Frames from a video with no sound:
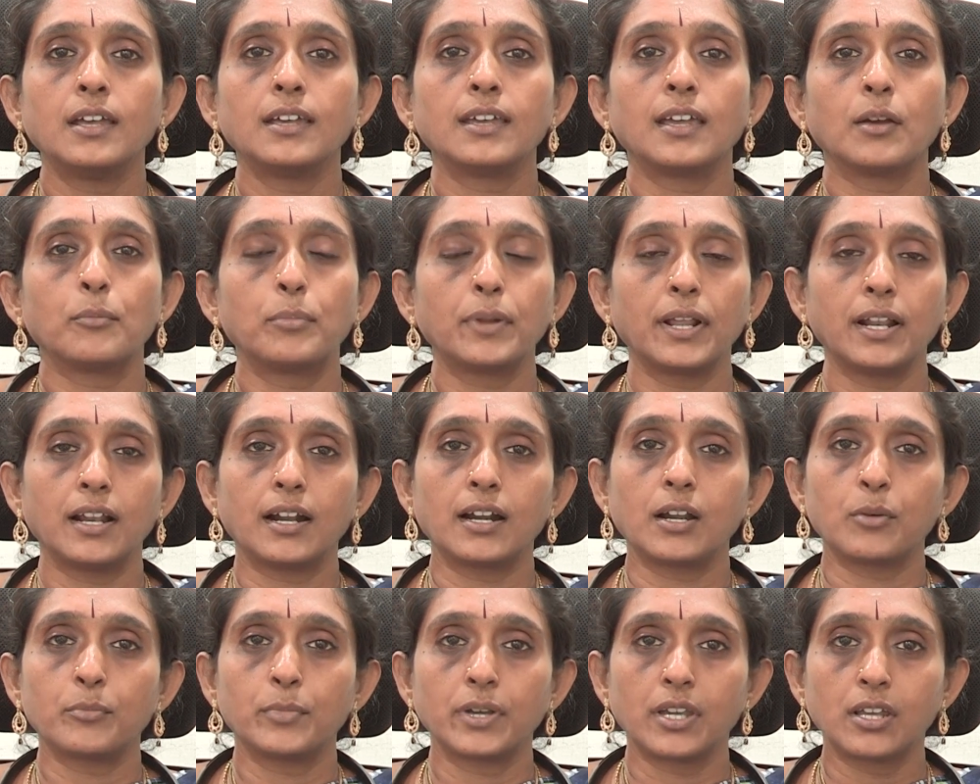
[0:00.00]

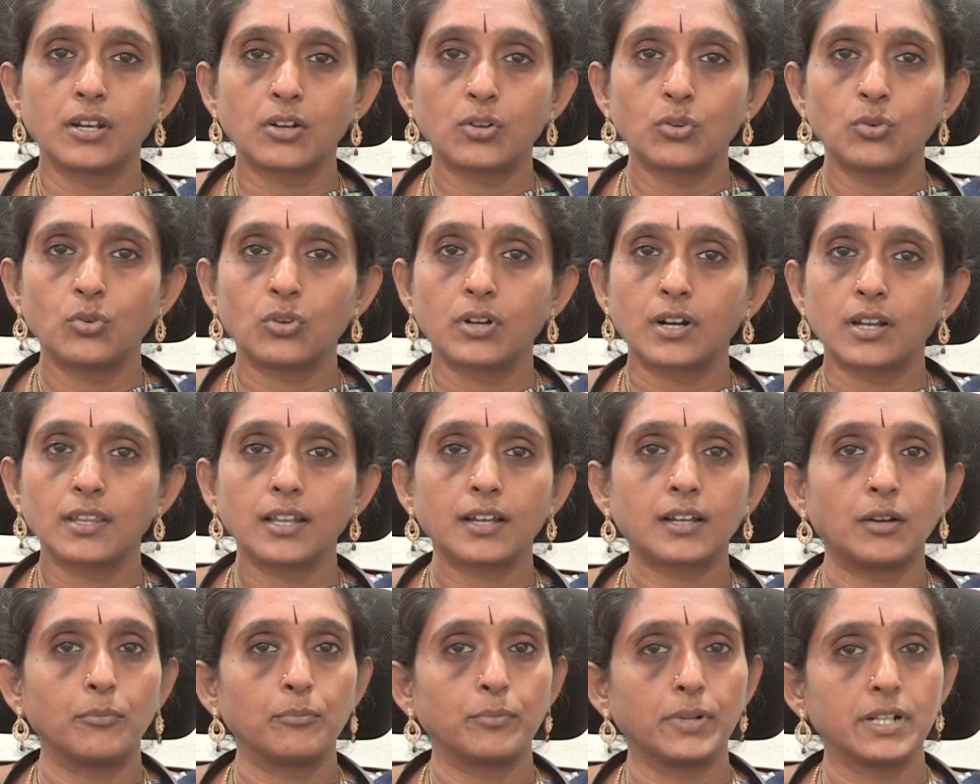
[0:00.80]
எப்படிலாம் நம்ம இருக்கணுங்கிறத
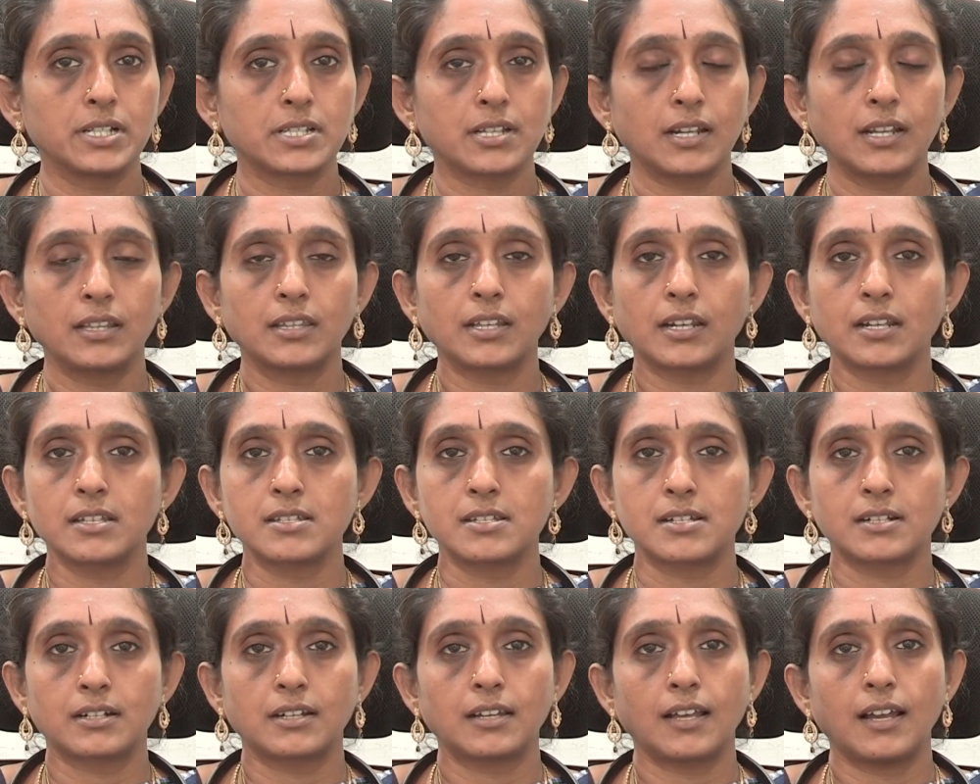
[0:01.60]
கம்பல்சரி
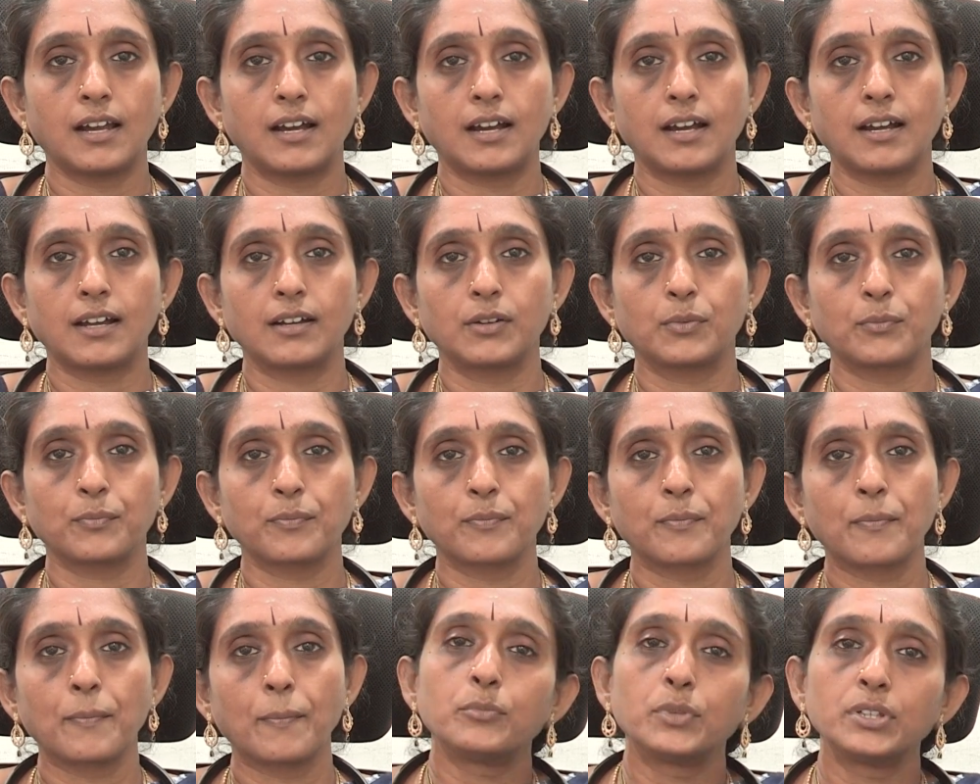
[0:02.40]
தெரிஞ்சுக்கிட்டே ஆகணும்
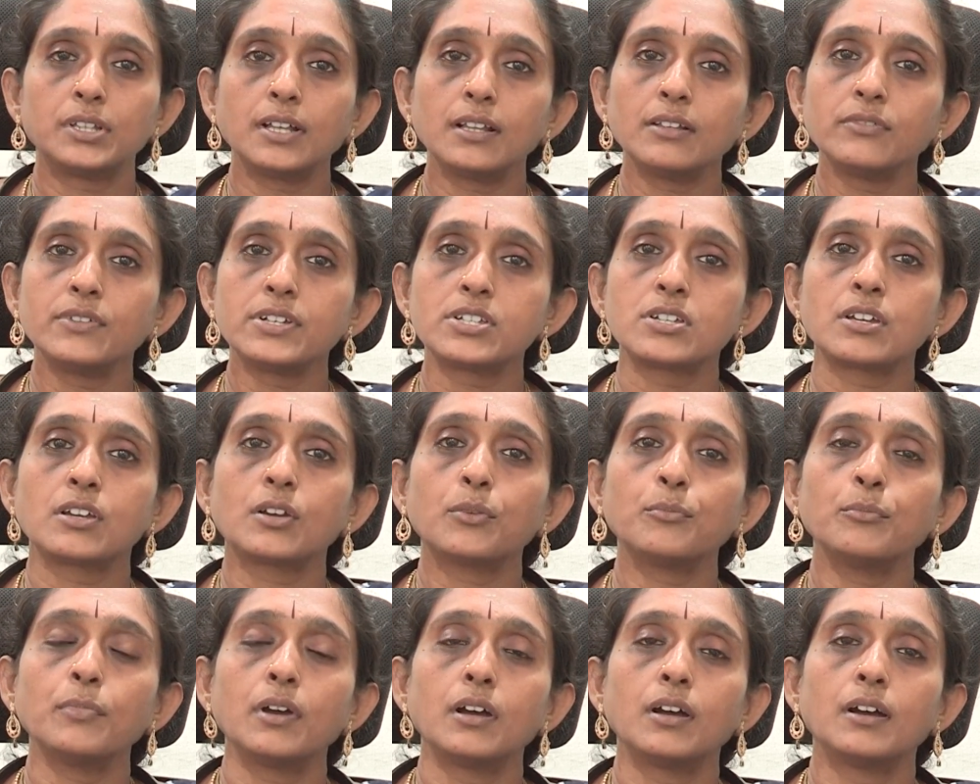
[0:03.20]
முதல்
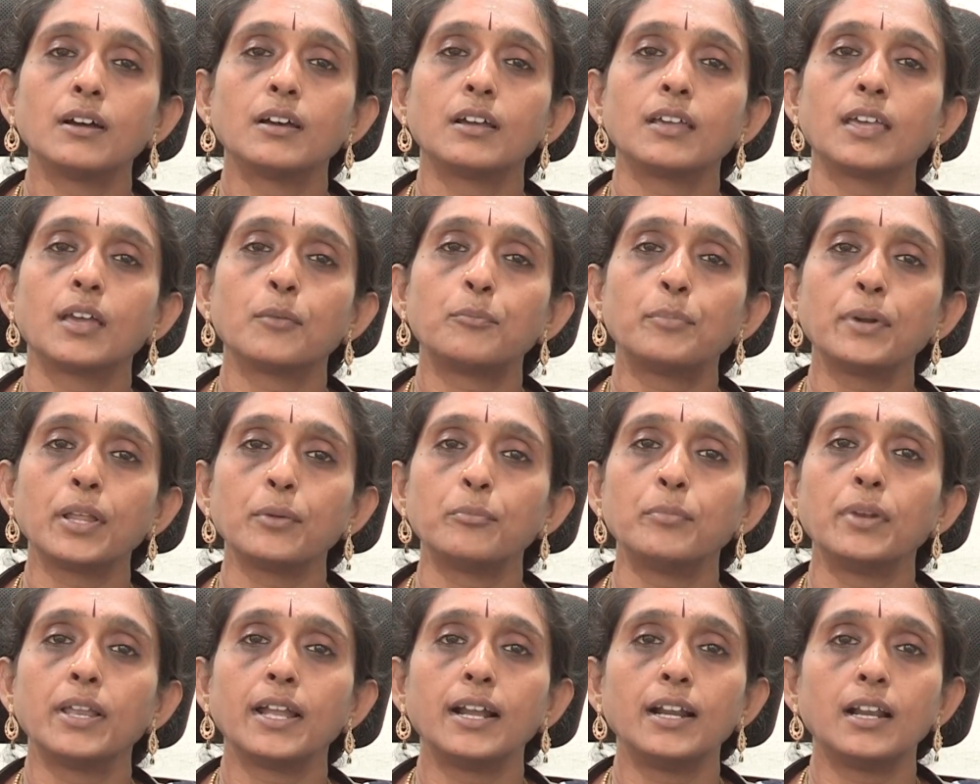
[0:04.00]
விஷயம் எப்படி
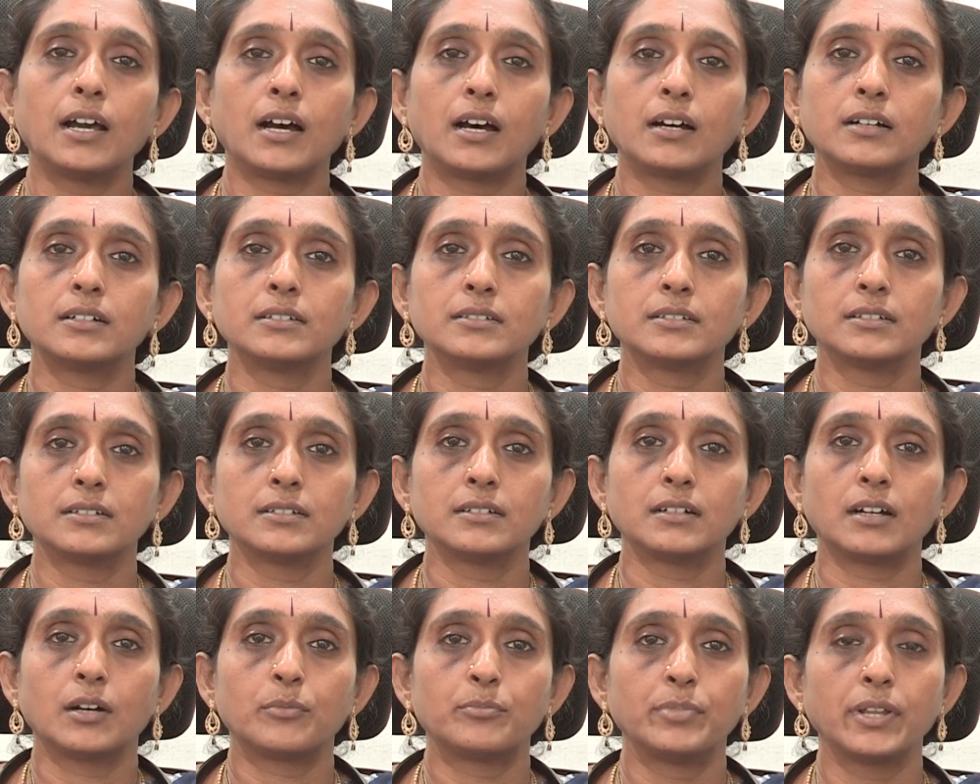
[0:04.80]
ப்ளீட் ஆகுது
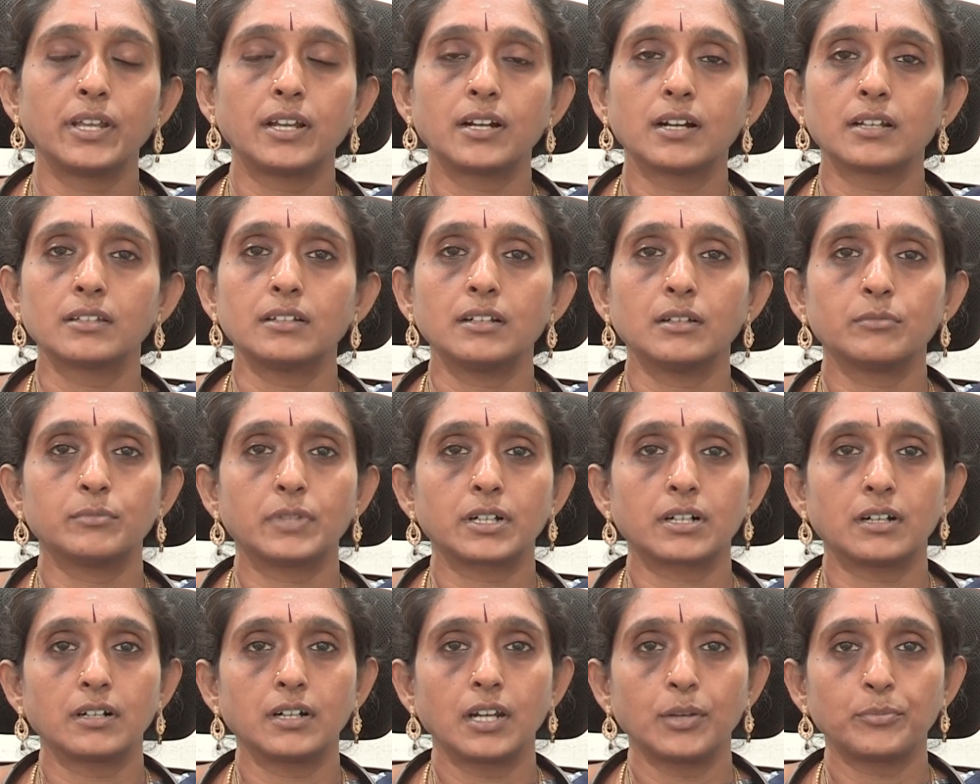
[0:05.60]
அப்படிங்கிறத நம்ம
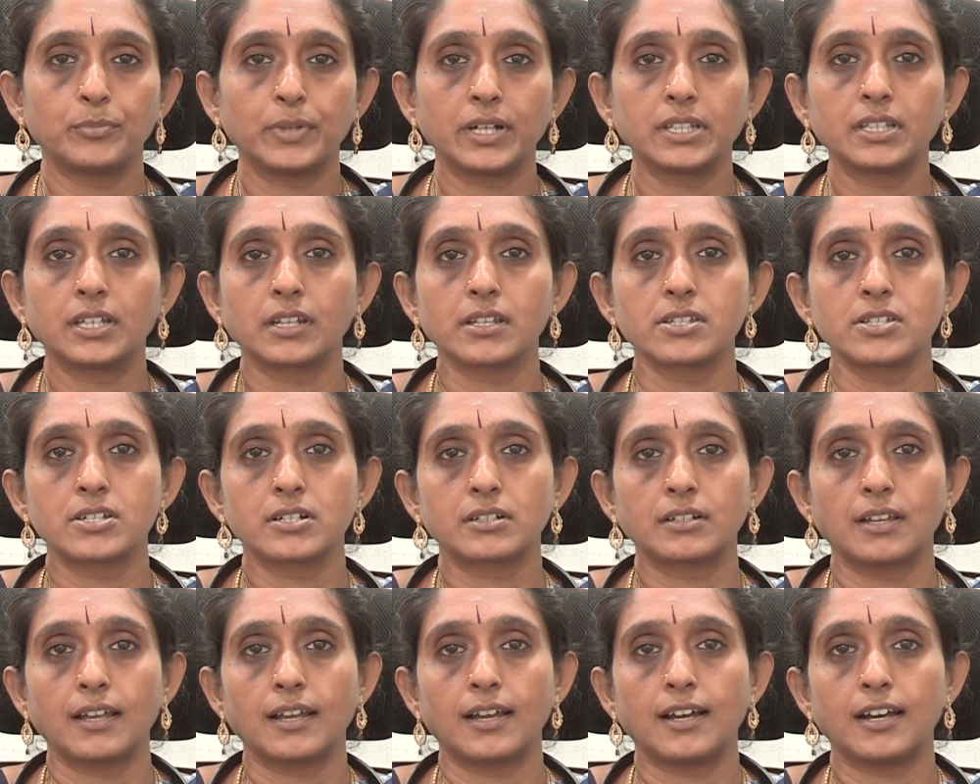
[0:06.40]
கண்டிப்பாக
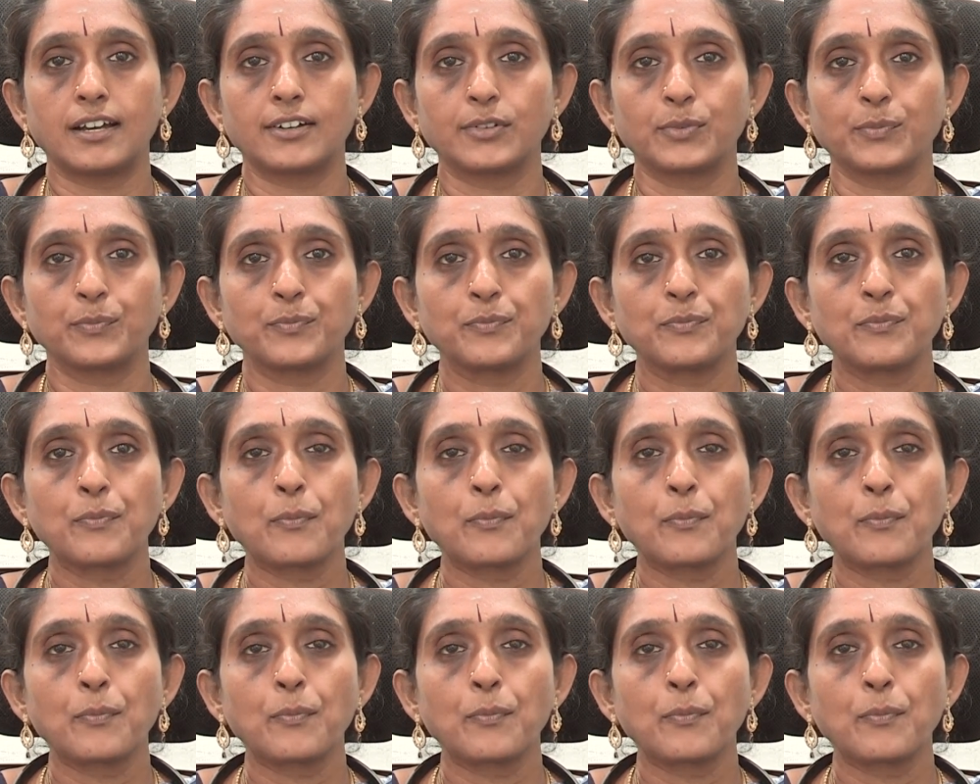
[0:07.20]
தெரிஞ்சுக்கிட்டே ஆகணும்